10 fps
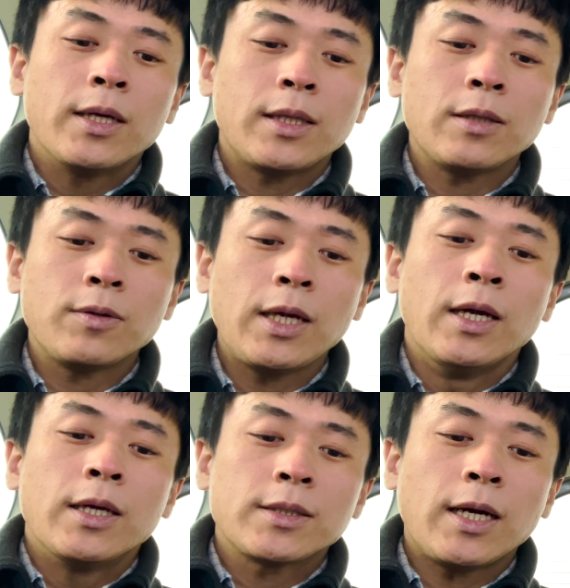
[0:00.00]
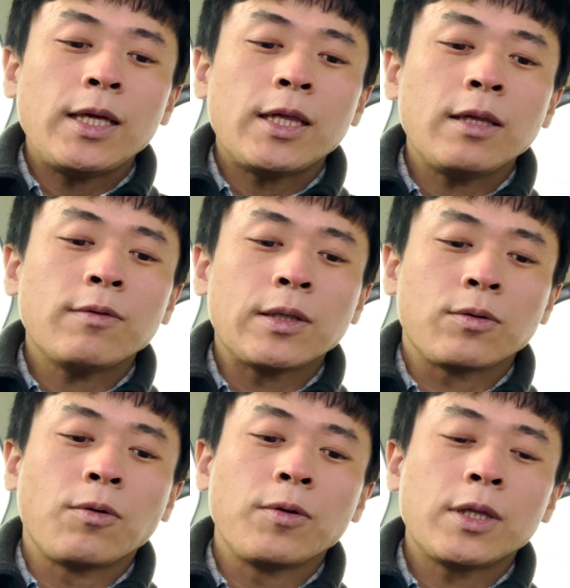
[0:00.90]
なので、最新話の
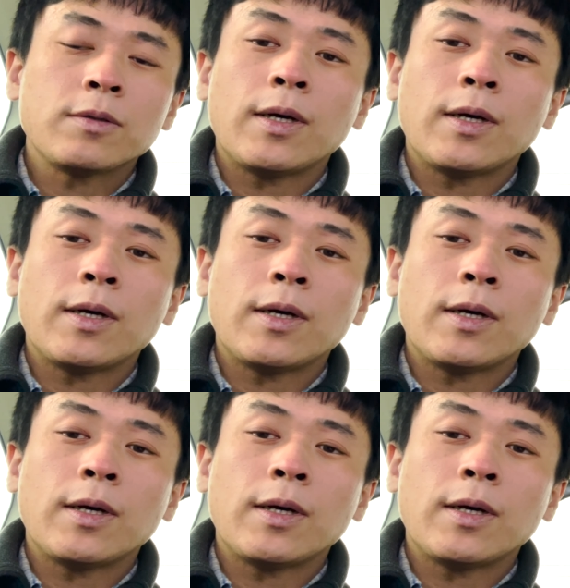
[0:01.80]
当日